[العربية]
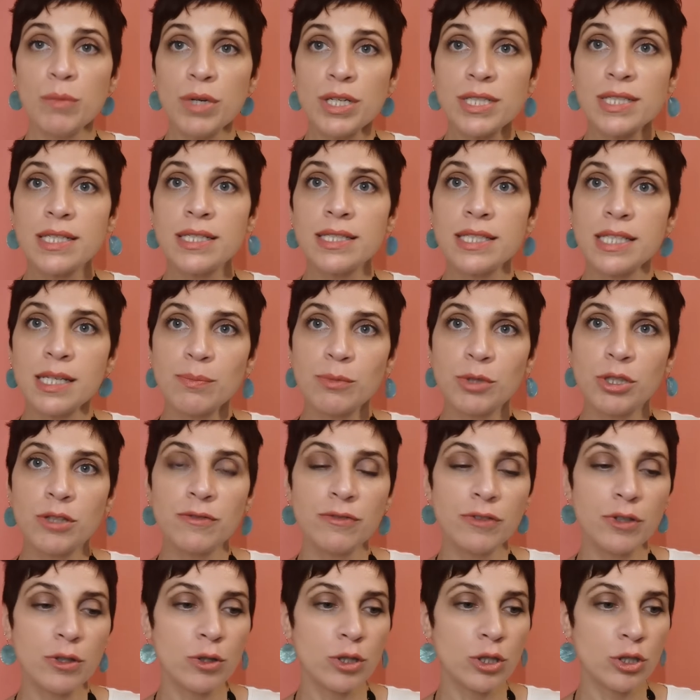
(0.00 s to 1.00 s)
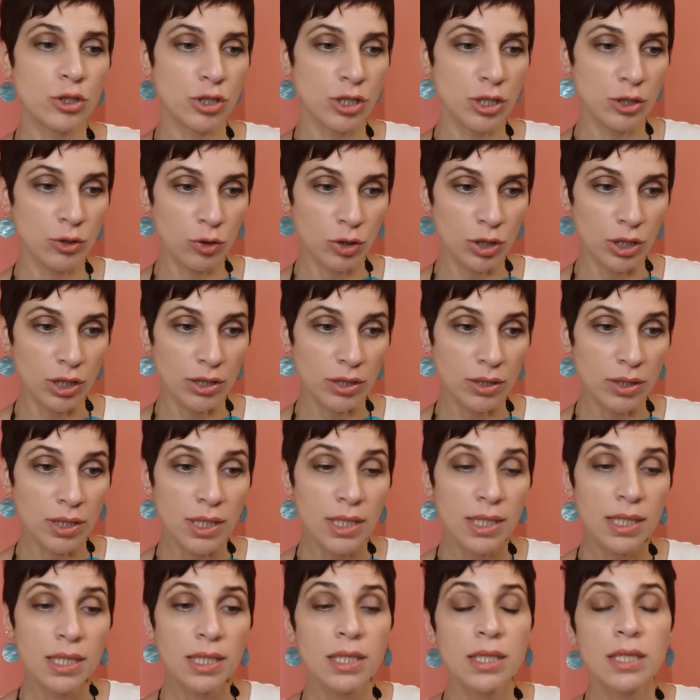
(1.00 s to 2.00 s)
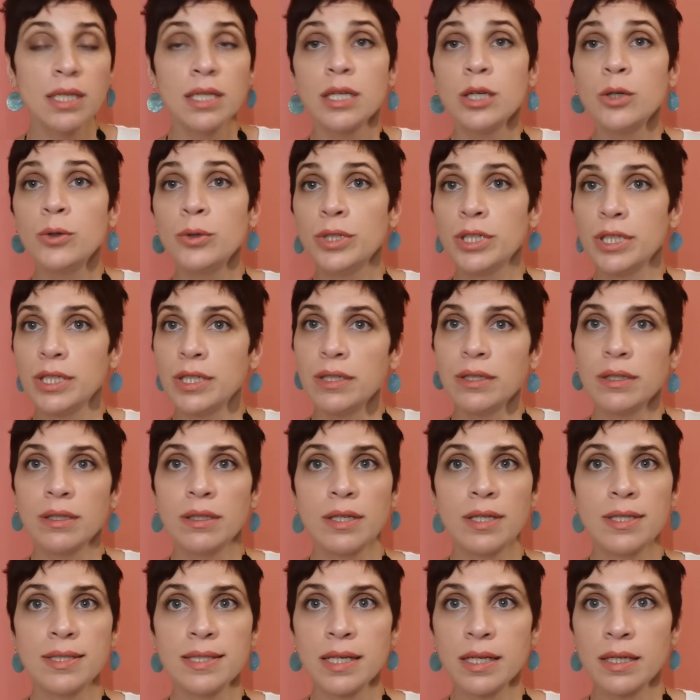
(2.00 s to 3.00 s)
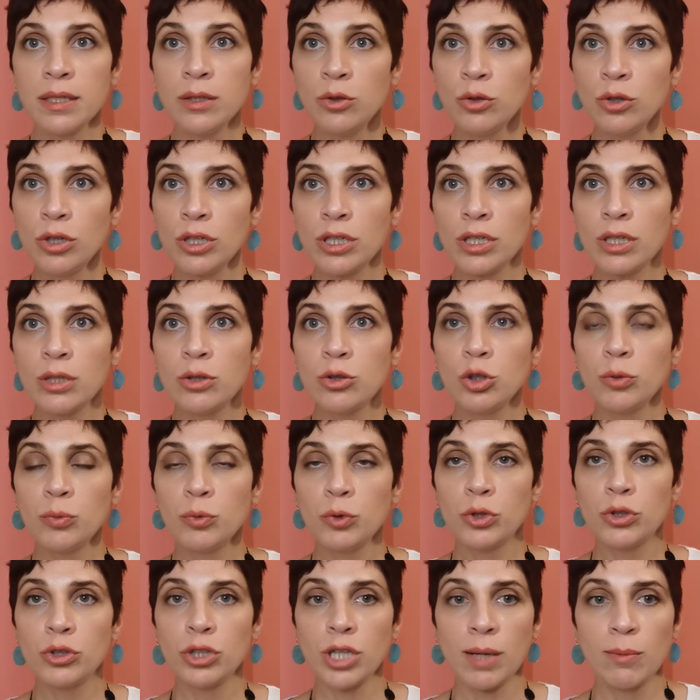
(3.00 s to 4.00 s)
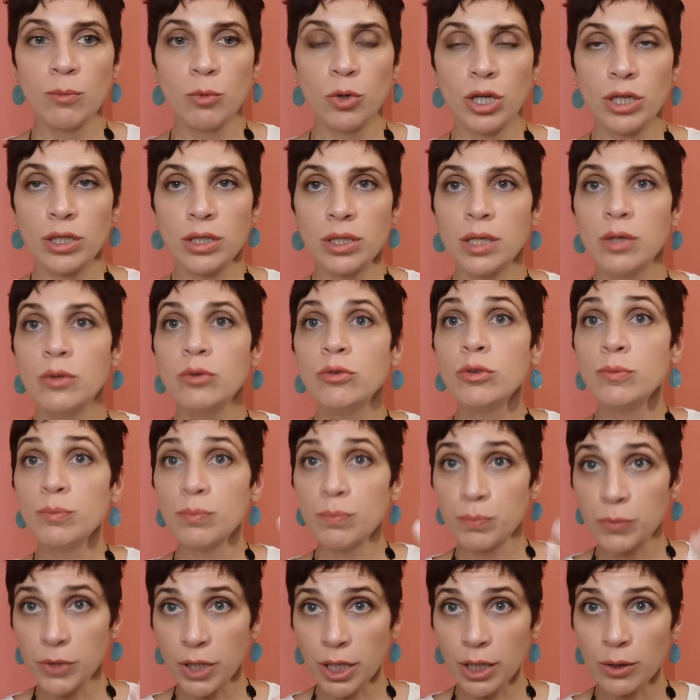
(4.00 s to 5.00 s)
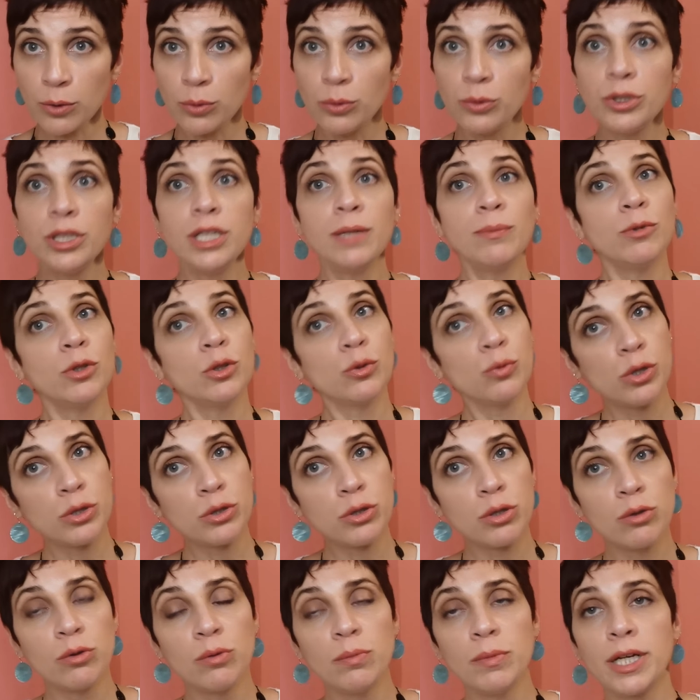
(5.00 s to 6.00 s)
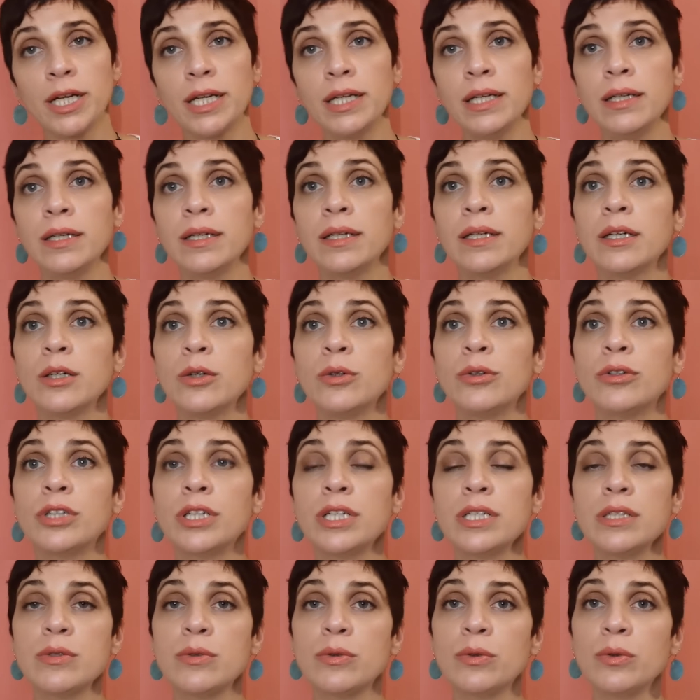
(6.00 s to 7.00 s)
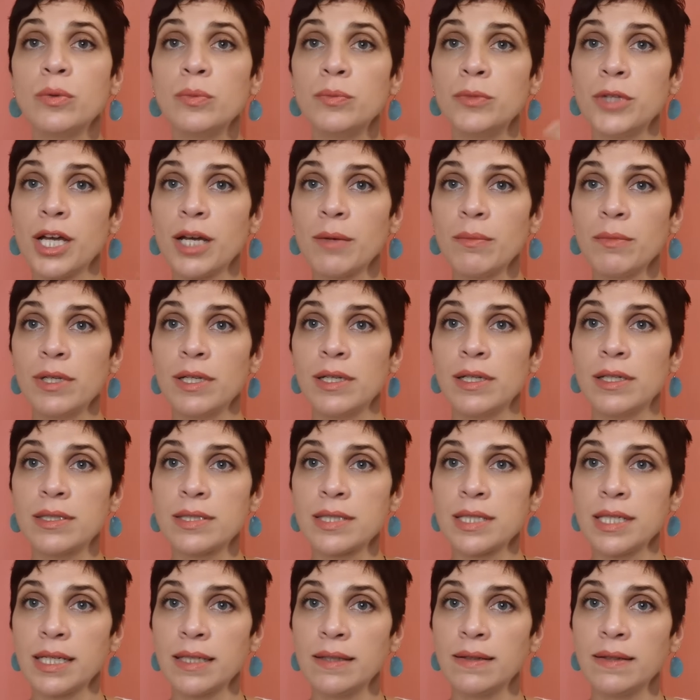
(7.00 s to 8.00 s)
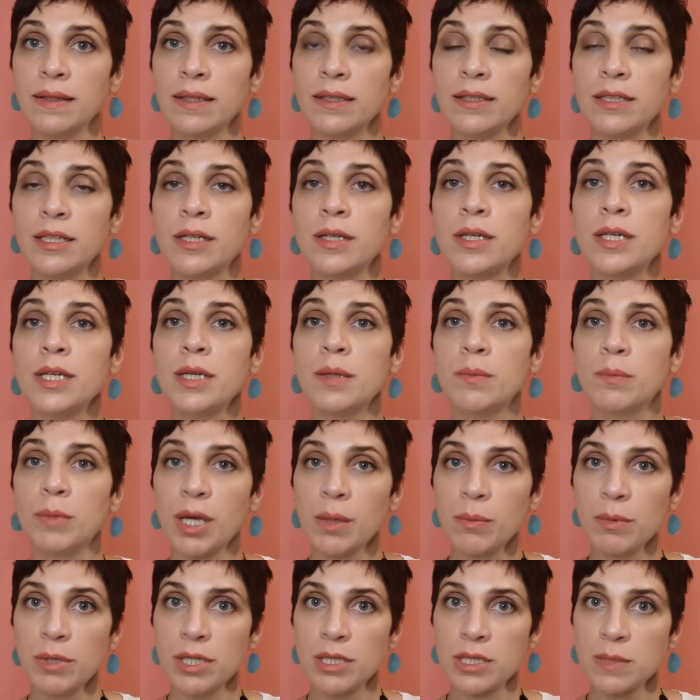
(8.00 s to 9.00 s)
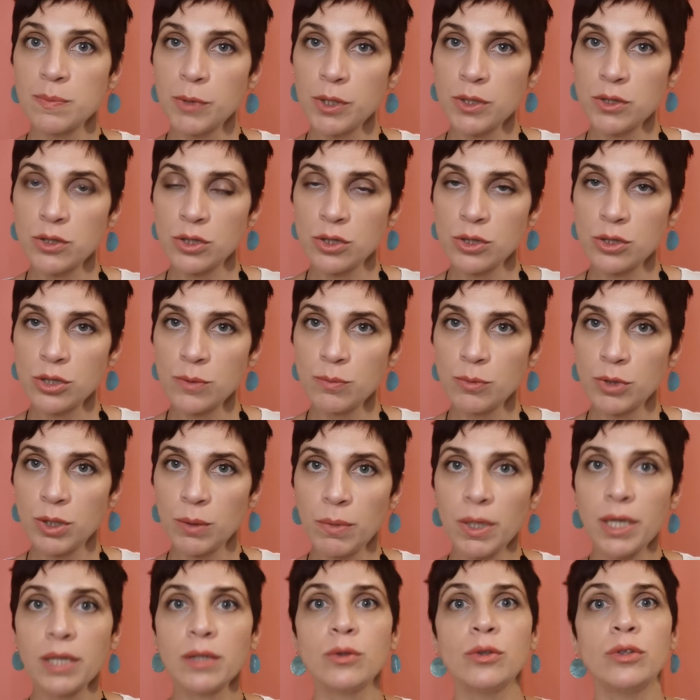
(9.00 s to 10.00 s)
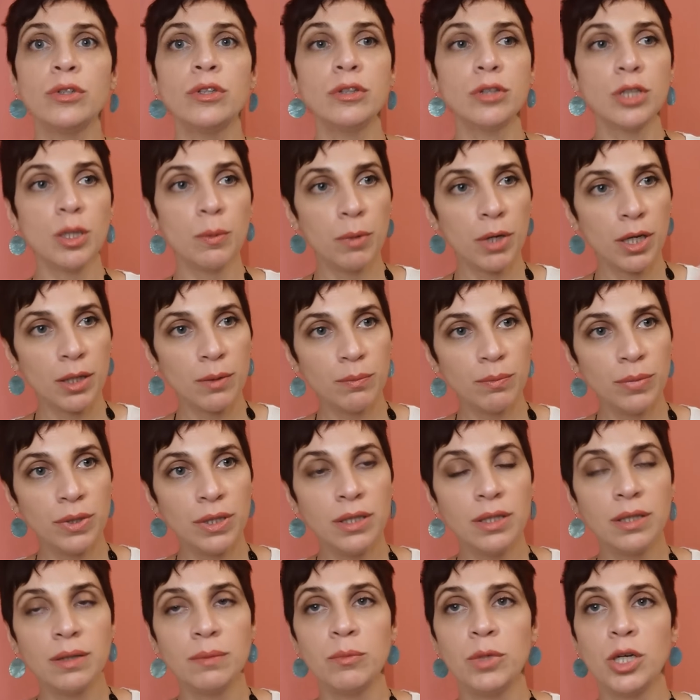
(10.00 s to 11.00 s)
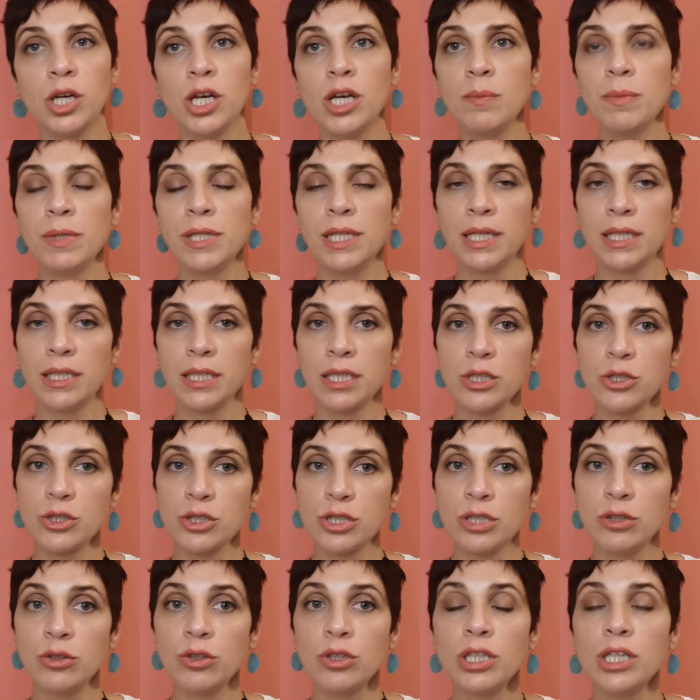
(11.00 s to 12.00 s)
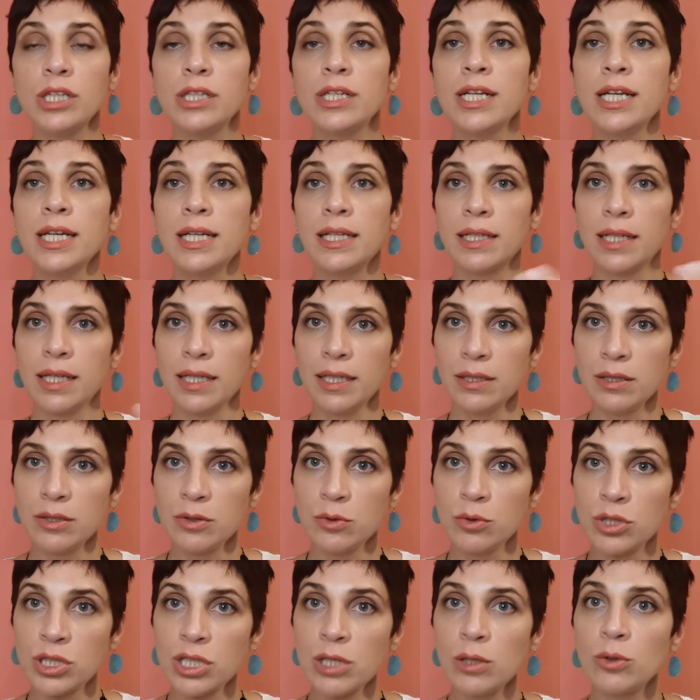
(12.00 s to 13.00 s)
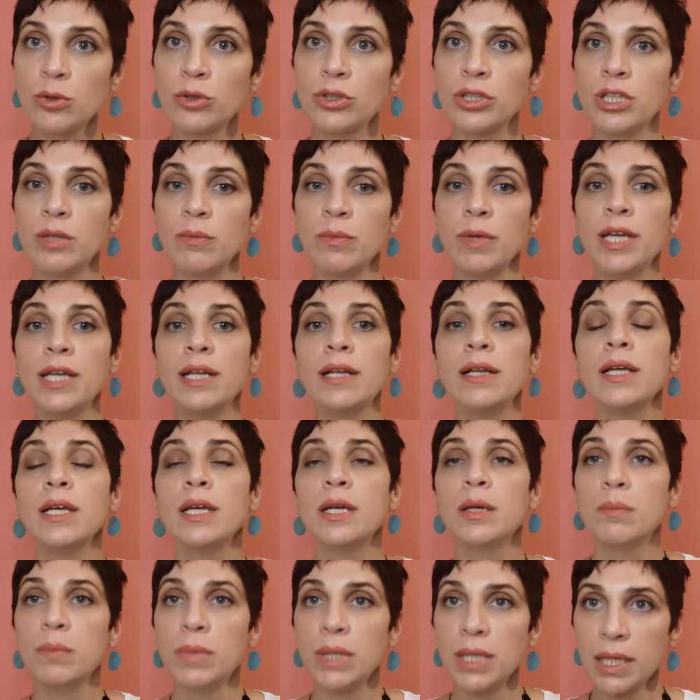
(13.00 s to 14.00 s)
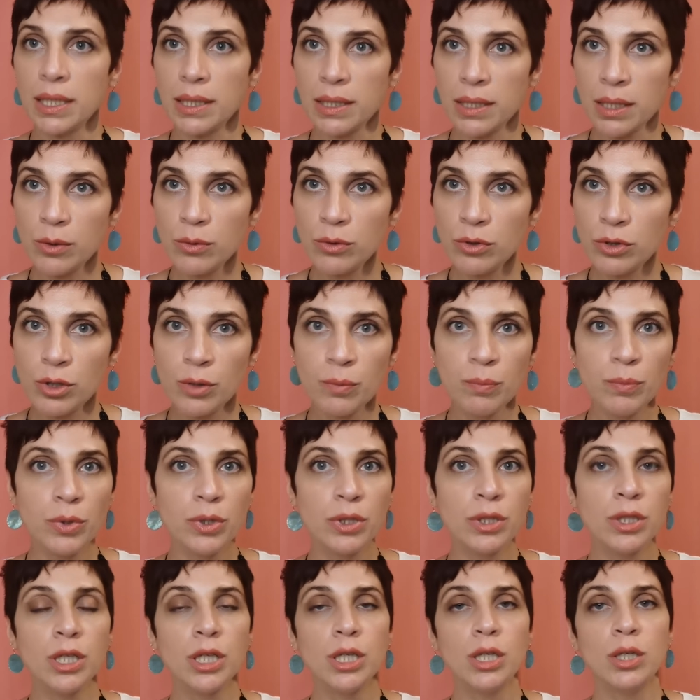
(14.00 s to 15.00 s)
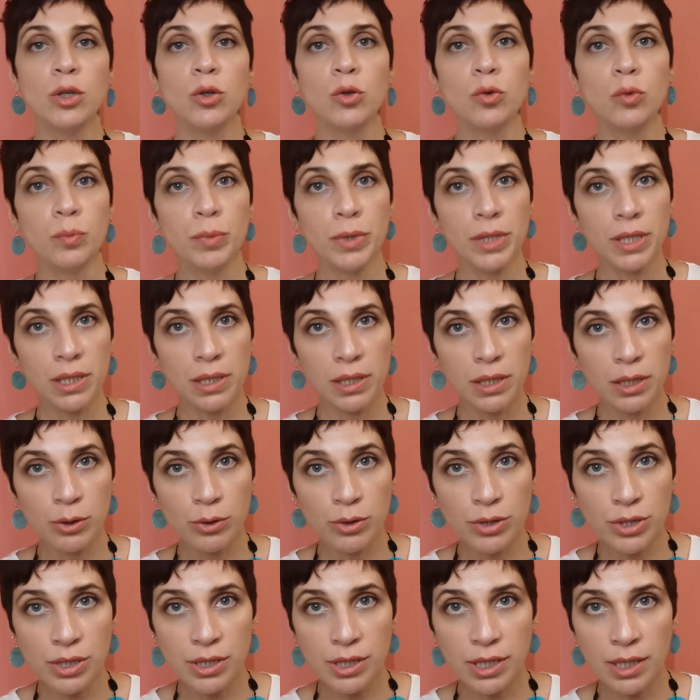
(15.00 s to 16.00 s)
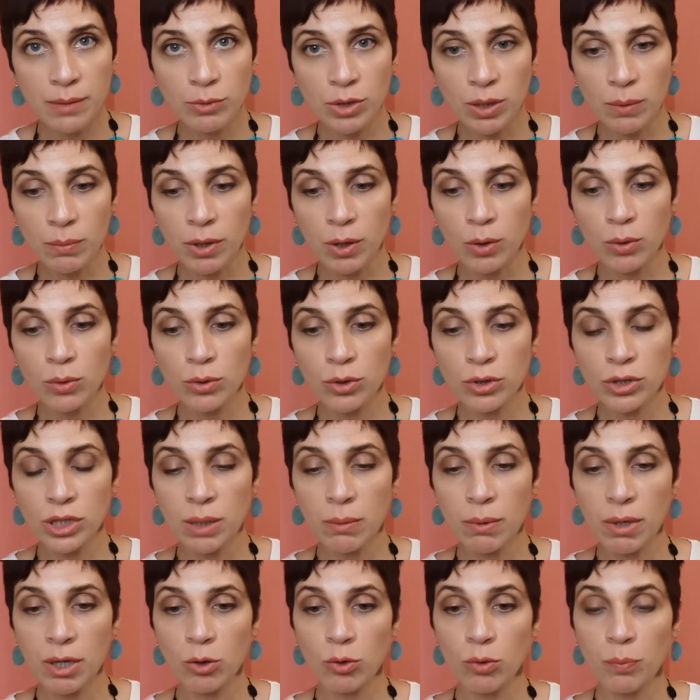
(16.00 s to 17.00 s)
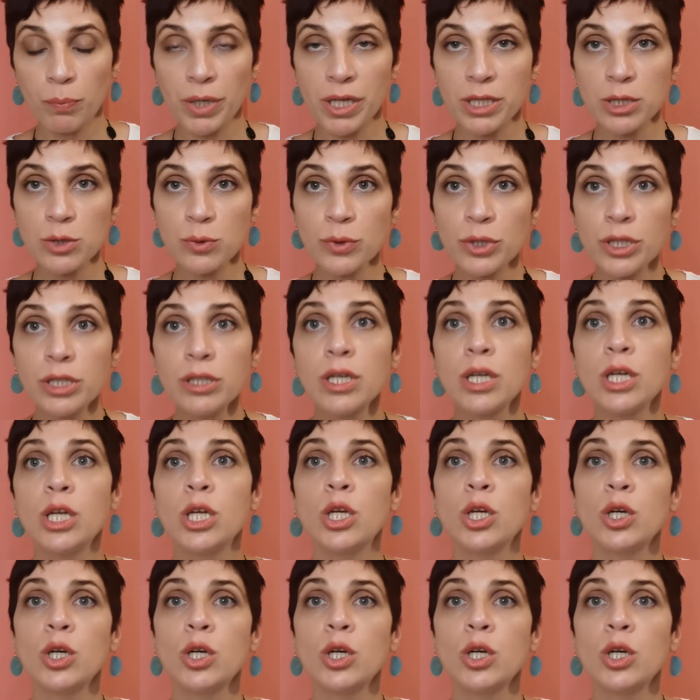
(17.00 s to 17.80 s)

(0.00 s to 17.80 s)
بس اذا بتدفعوا 20 دولار اوكي اذا انتم قررتوا بدكم تعملوا اكونت بتحكوني بتتواصلوا معي alright وبنعمل ساعتها انا بعمل سبونسر شيب تبعكم طبعا بمقابل هال 20 دولار رح يوصلكم ايميل بالاكونت نمبر وباليوزر نيم تبعولكم طبعا والباسورد